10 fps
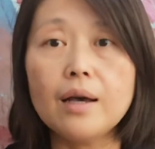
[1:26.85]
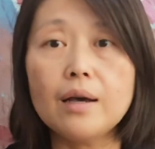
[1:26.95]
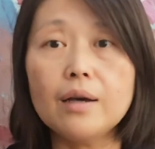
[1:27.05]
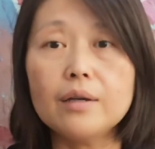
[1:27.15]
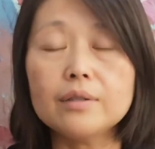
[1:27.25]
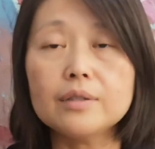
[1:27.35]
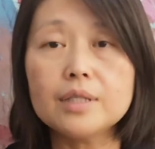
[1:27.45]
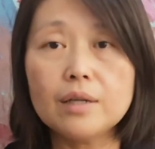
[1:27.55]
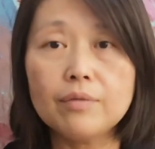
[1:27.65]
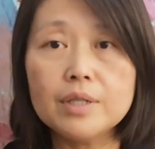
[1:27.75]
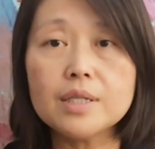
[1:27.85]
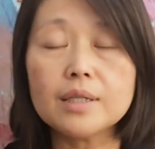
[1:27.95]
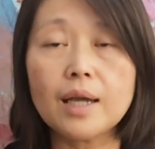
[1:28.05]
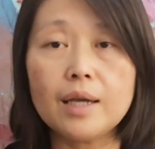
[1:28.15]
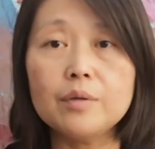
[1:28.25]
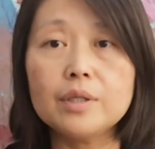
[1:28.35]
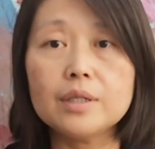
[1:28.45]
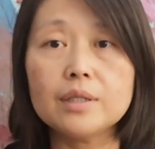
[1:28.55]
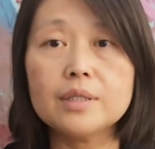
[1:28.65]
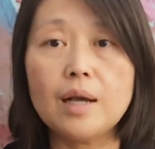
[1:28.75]
呃，这个 Vincent 还有一
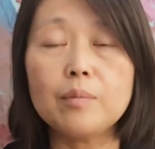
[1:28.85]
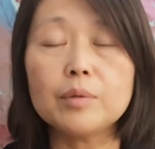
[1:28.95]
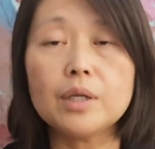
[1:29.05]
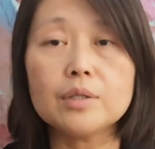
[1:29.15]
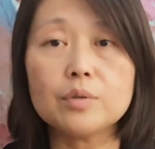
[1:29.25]
个项目呢，